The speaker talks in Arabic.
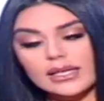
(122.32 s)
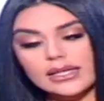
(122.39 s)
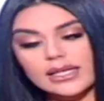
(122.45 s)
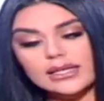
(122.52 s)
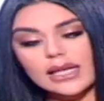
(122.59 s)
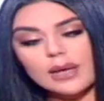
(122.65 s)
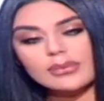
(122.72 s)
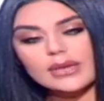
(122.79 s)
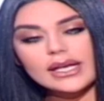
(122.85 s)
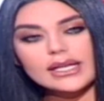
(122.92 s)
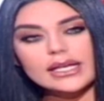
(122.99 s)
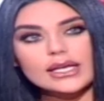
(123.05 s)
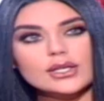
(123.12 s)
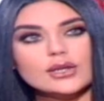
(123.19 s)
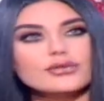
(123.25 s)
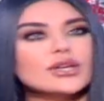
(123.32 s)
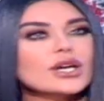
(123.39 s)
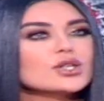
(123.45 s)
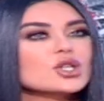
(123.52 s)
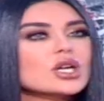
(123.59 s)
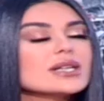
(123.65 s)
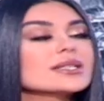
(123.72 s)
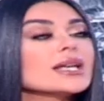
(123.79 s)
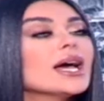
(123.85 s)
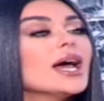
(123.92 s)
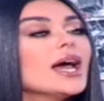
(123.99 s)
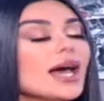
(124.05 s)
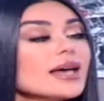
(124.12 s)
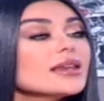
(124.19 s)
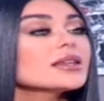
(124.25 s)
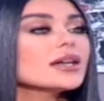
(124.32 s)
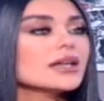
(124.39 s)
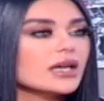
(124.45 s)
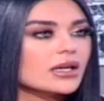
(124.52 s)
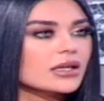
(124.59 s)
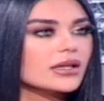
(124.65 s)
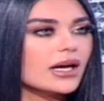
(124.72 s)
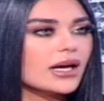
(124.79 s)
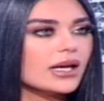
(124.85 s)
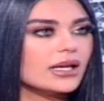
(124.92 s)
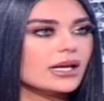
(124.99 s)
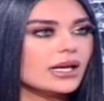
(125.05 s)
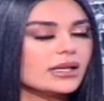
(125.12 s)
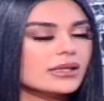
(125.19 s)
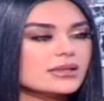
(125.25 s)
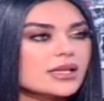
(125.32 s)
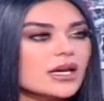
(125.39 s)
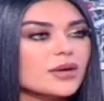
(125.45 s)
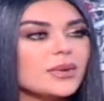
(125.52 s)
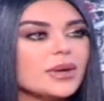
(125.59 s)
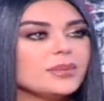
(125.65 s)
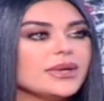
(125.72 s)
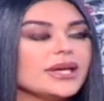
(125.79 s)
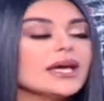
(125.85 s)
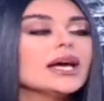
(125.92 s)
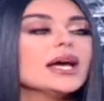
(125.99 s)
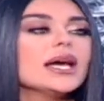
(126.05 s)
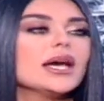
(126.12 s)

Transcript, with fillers: كنت عم تحكي انه في اشخاص اكثر عرضه للاصابه